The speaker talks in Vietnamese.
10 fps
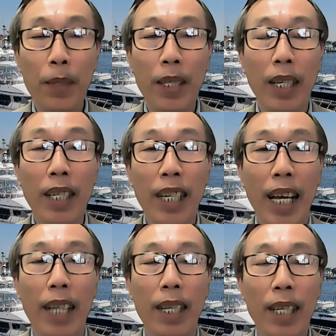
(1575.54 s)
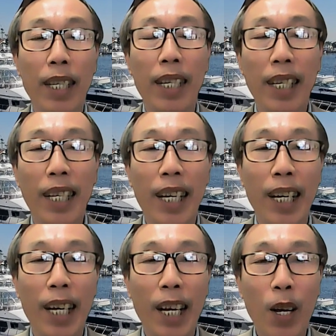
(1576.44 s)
những người này à,